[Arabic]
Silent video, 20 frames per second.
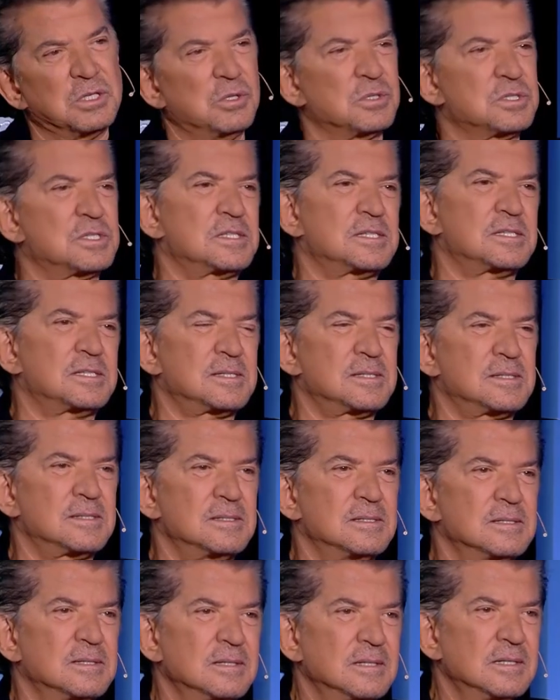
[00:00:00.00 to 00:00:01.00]
من النص
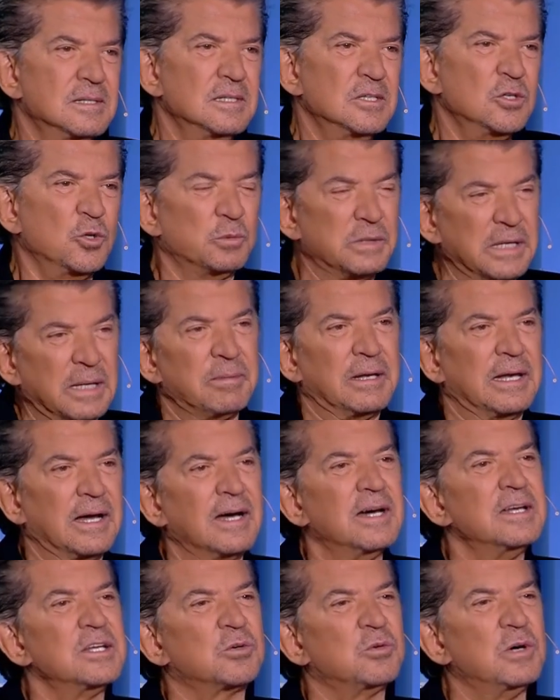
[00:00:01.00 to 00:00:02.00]
وبنعمل
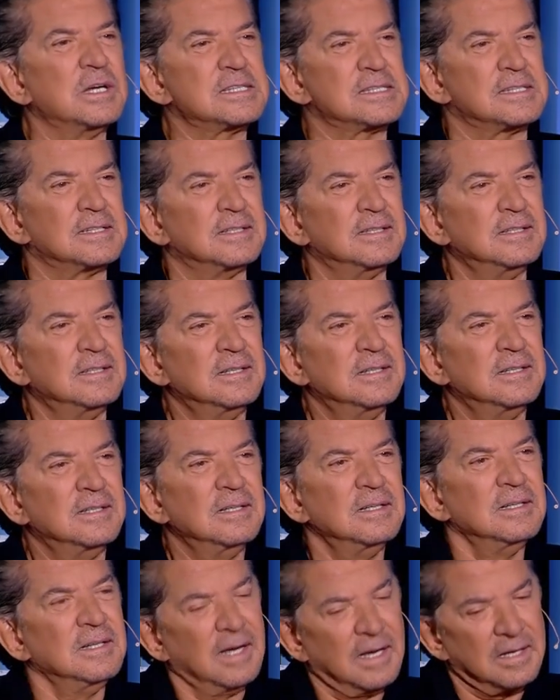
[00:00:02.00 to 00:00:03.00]
اغاني كويسه
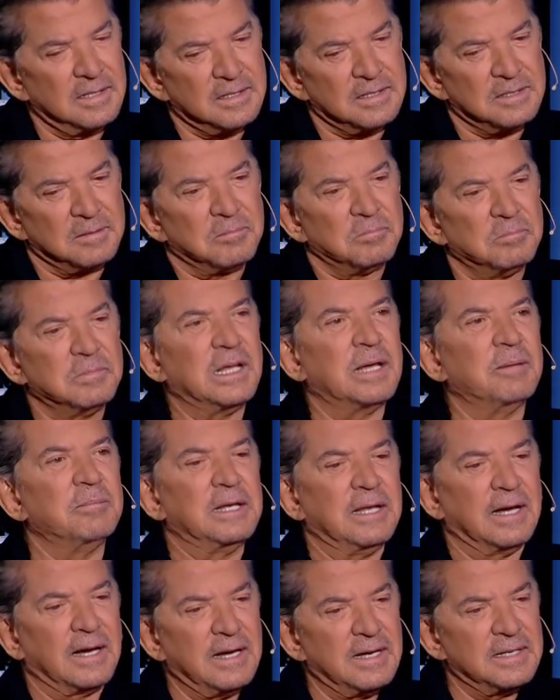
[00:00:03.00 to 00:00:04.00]
مم.
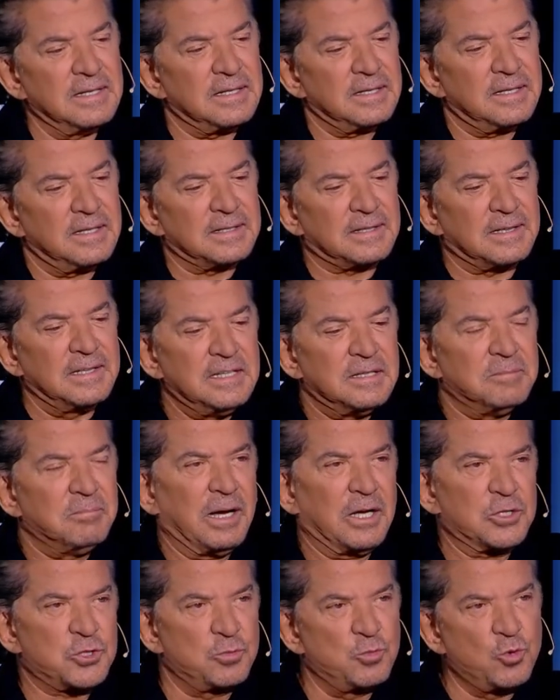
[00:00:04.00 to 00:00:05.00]
نعمل اغاني تليق
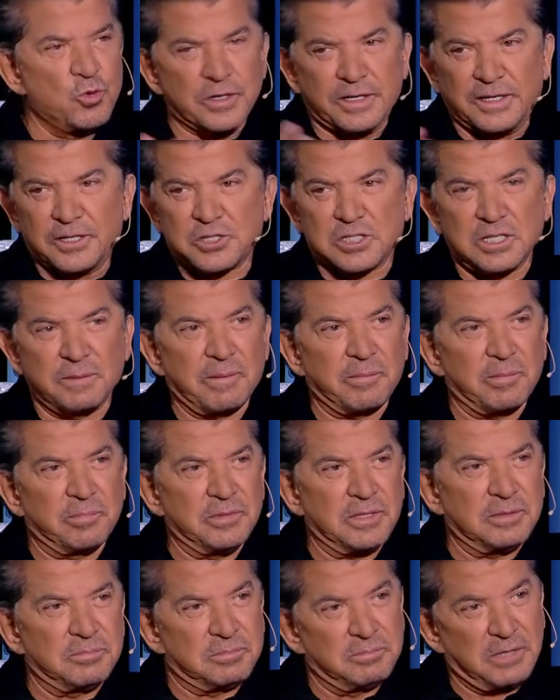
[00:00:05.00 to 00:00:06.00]
مع جمهورنا الشباب
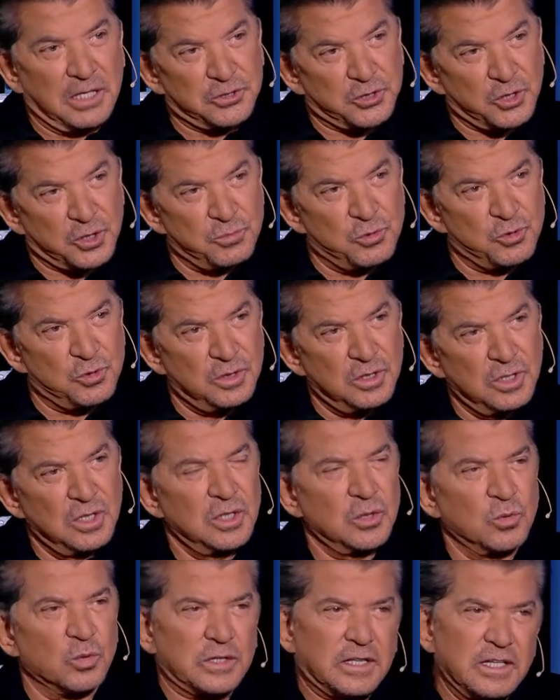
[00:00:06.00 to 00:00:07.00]
اللي بنحترمه
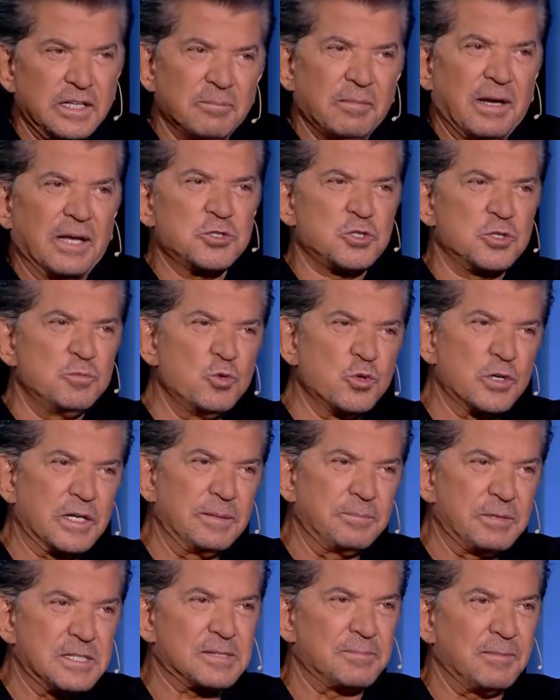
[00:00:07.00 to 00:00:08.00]
وتليق مع الجمهور
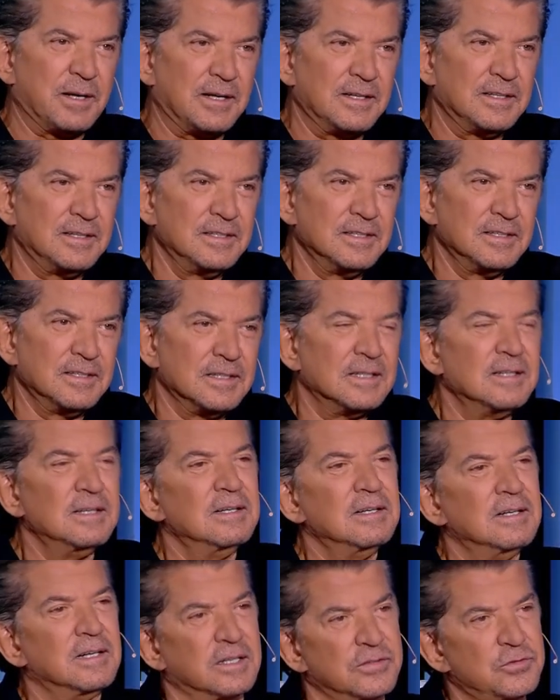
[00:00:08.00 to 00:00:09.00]
اللي بيسمع مم.
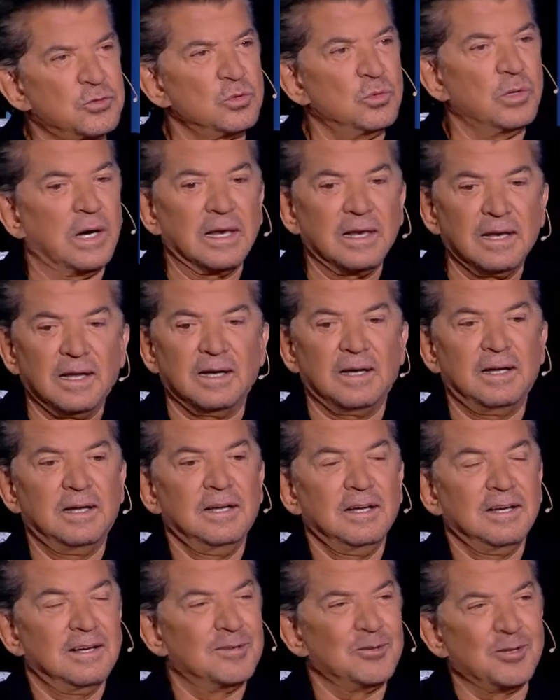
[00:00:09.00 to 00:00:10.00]
عرف شو هلا
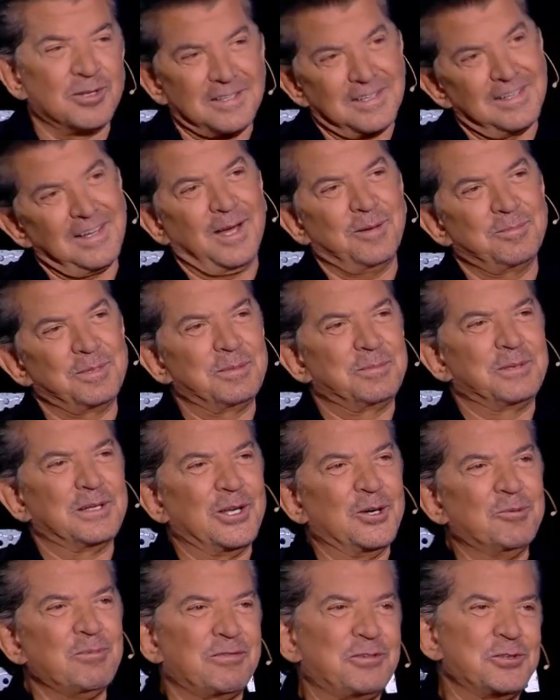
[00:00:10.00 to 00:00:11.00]
لك يا
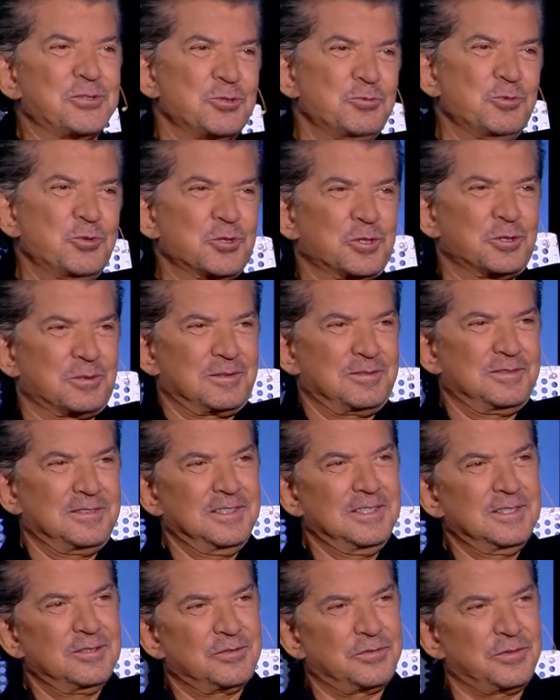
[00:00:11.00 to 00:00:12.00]
حبيبي لو ما في جمهور
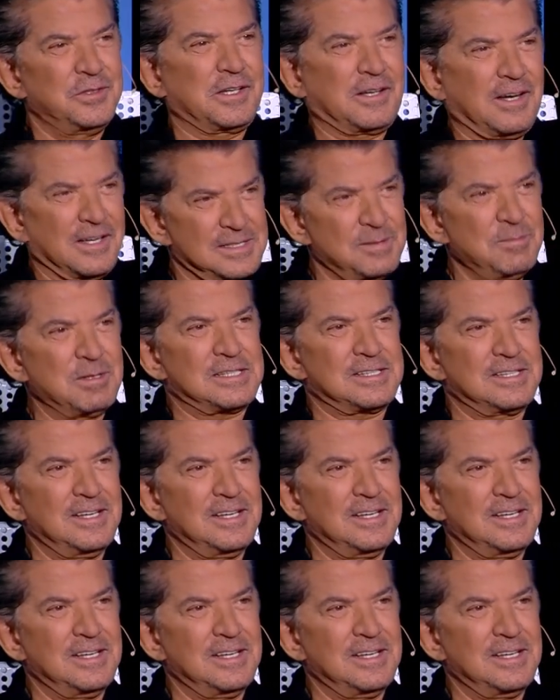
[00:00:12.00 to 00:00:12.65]
في كاظم